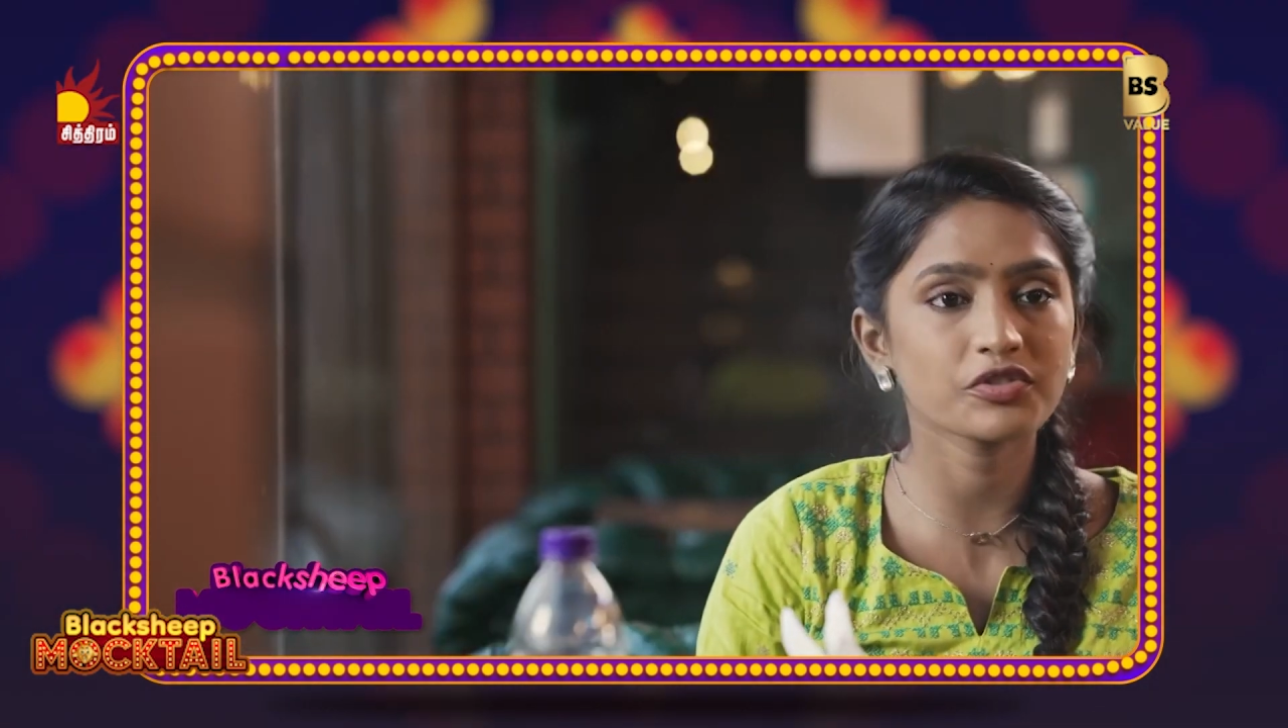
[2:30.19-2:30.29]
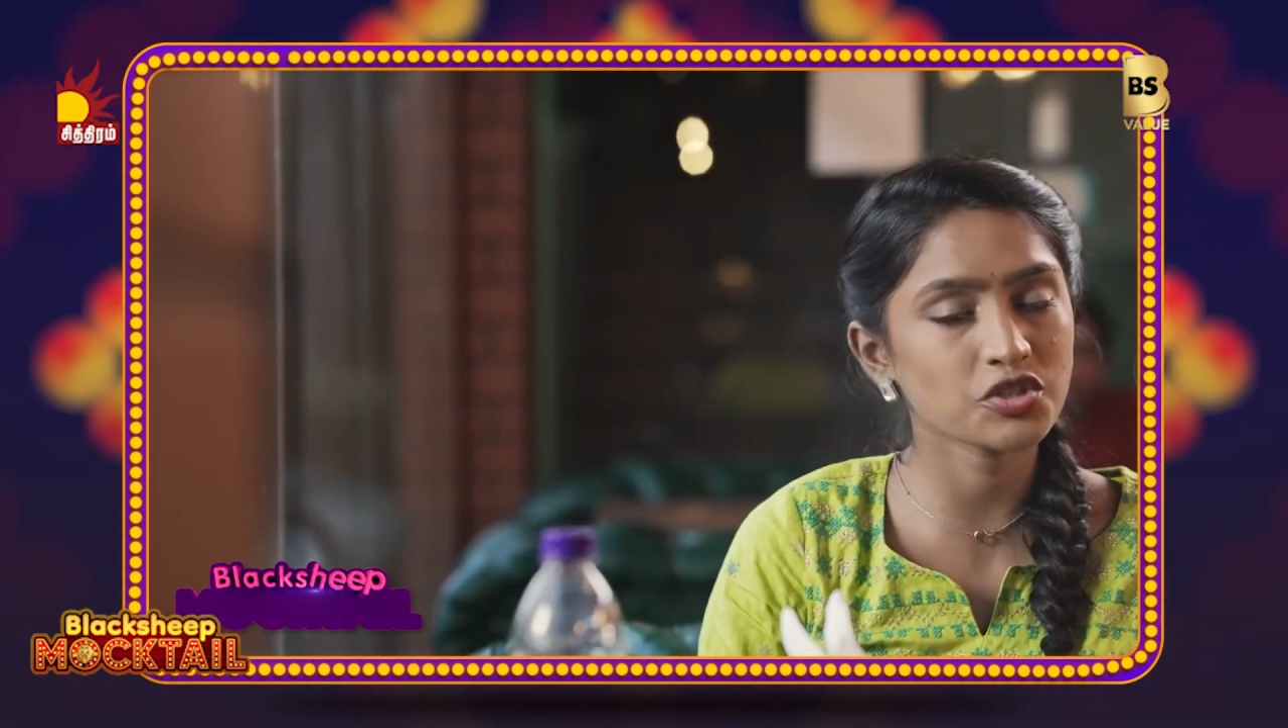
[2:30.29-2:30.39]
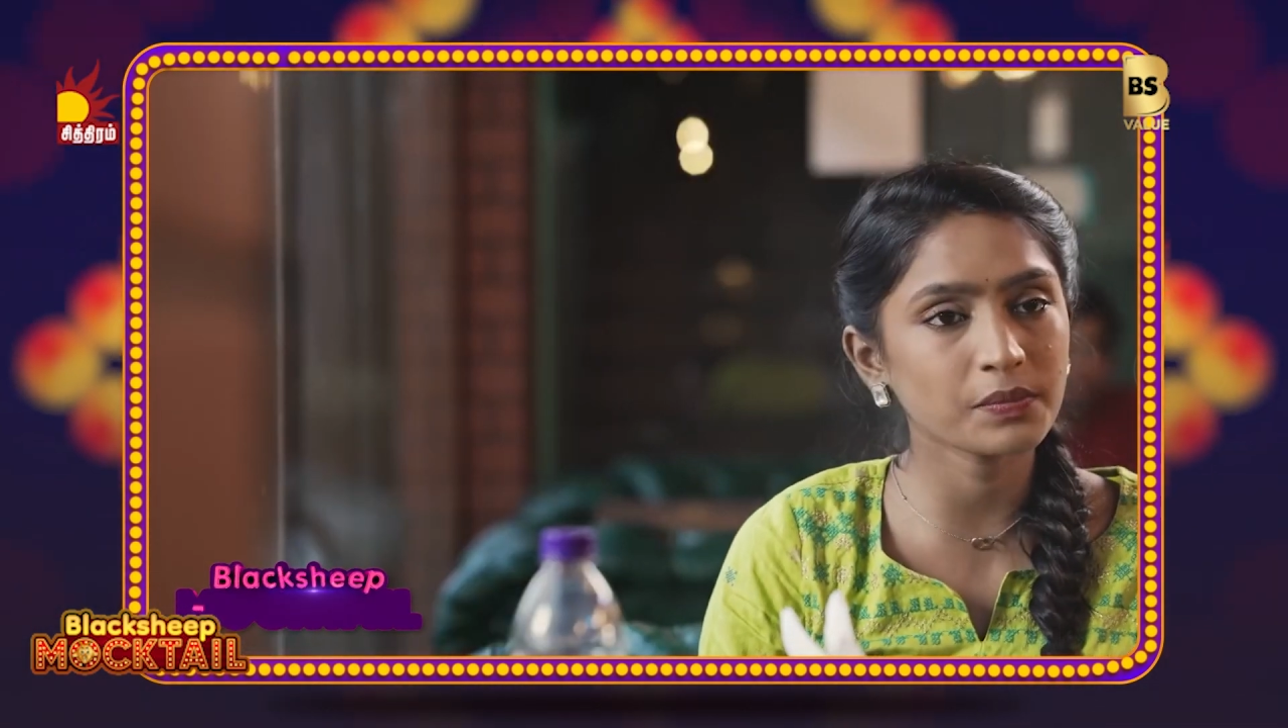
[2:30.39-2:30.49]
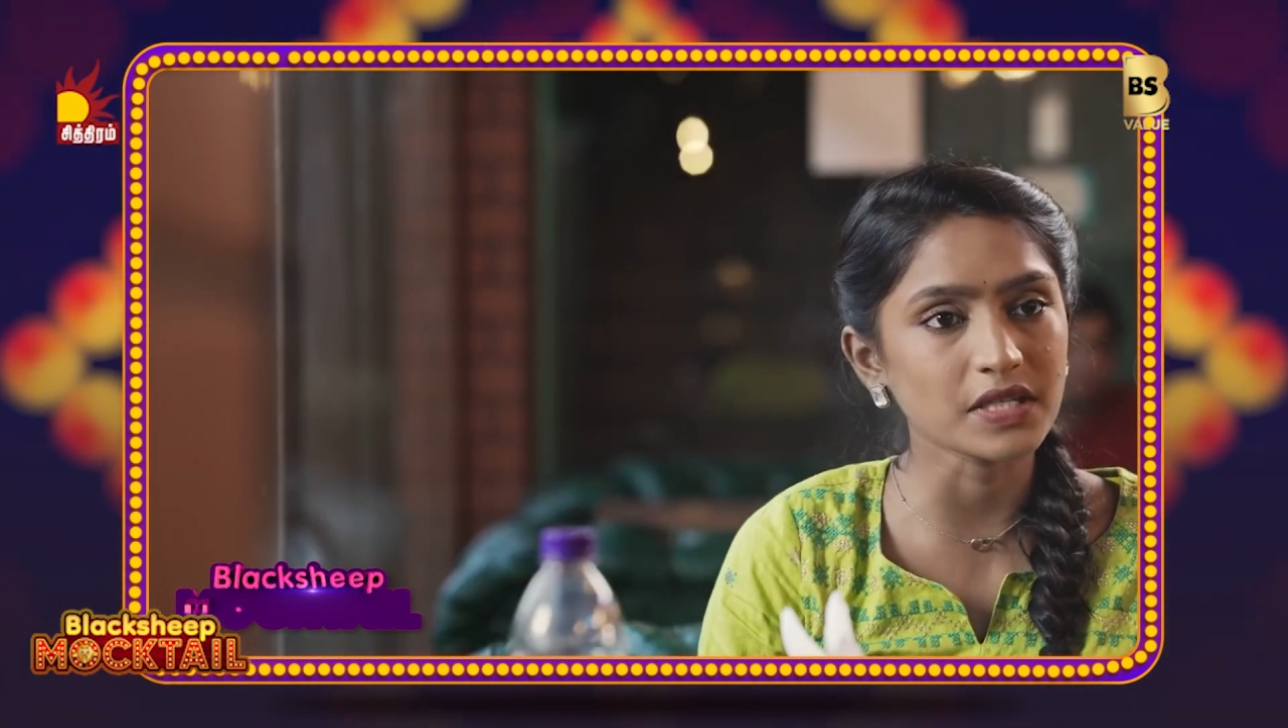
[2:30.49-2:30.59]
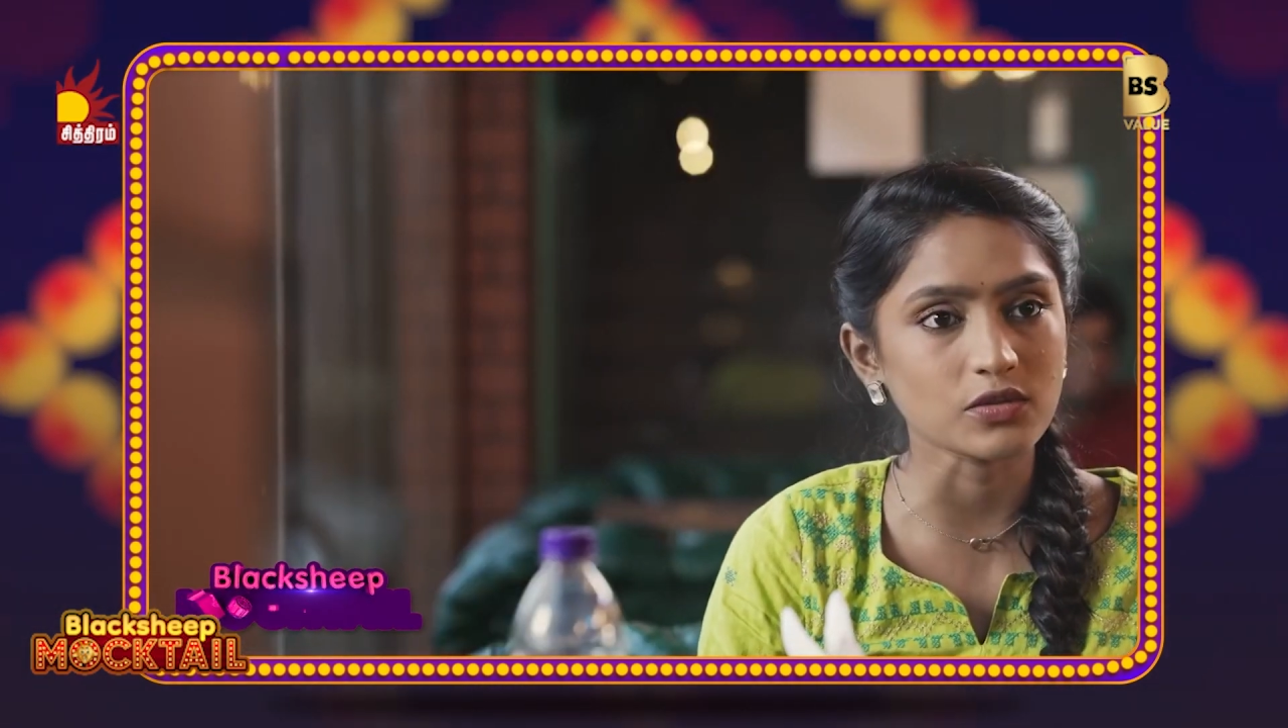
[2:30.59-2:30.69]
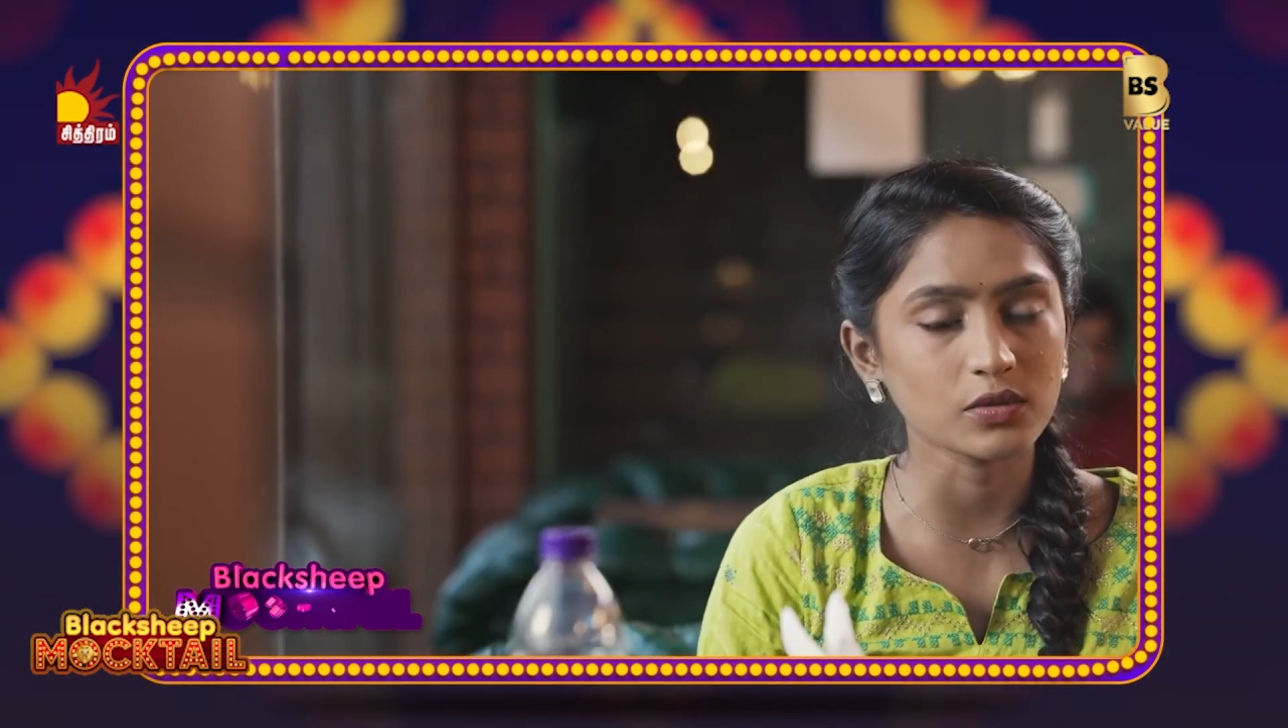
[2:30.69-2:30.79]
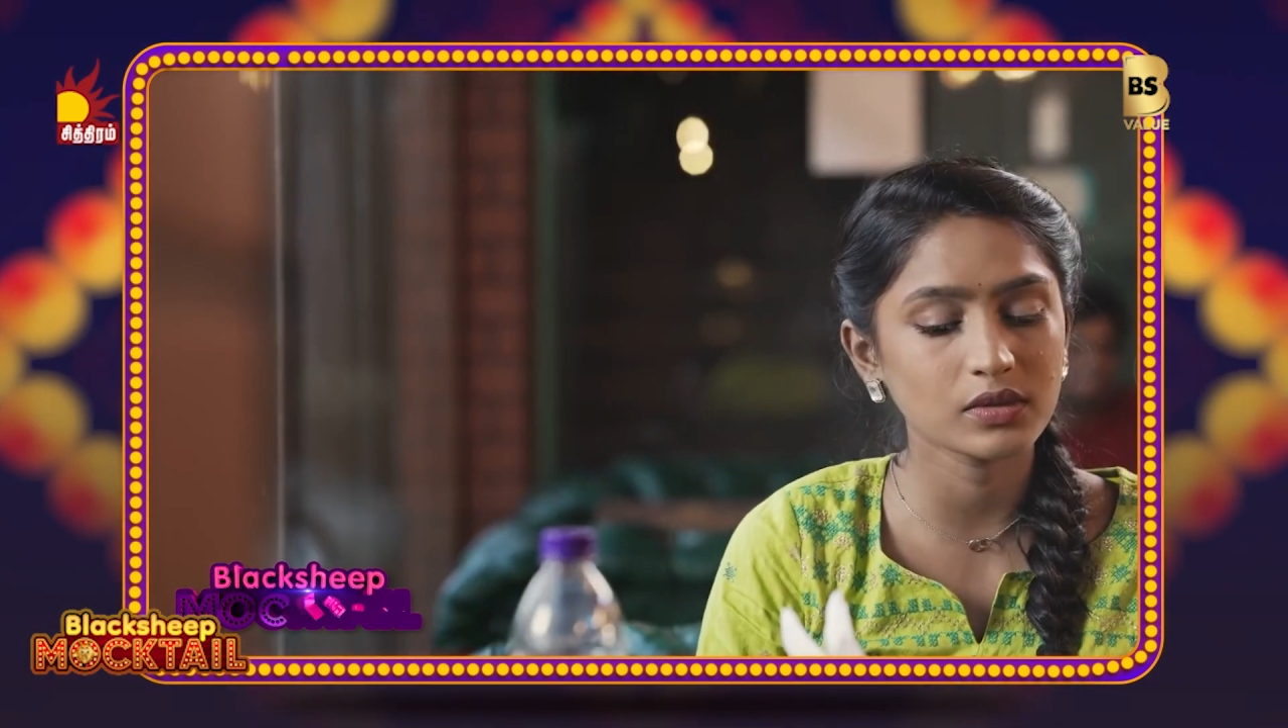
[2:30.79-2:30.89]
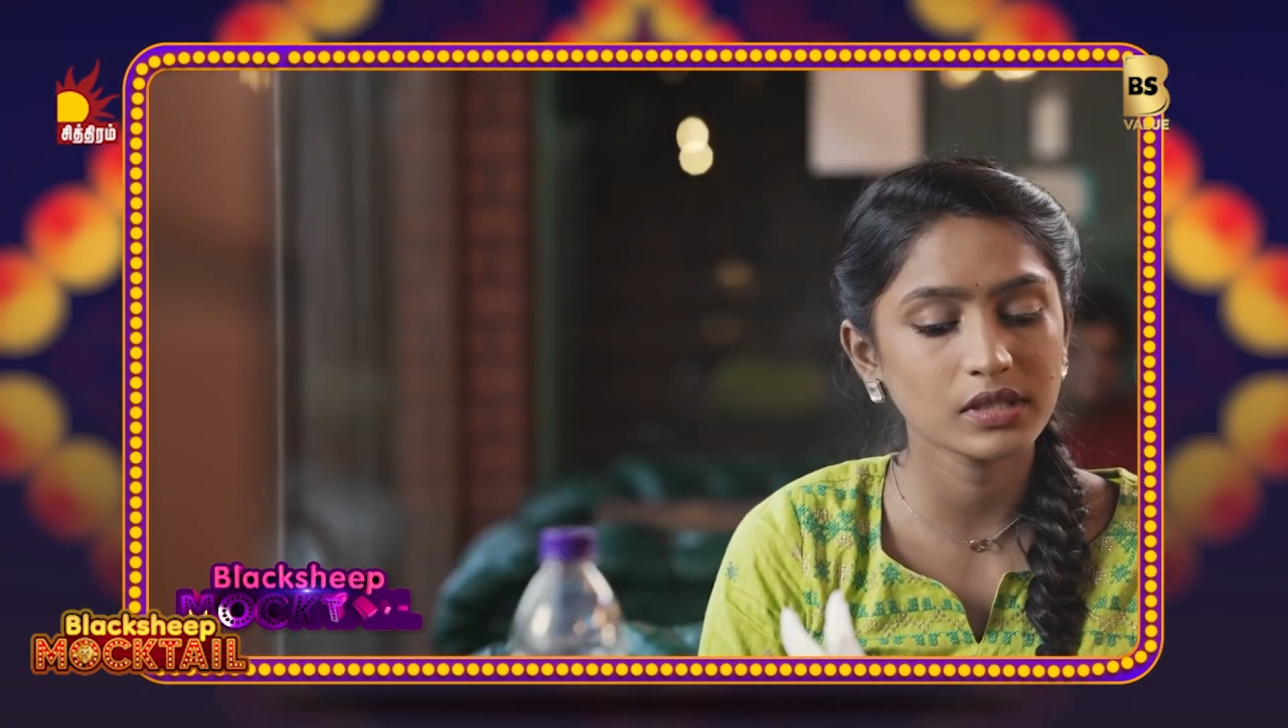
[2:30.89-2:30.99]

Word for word: விஷயம் பேசணும்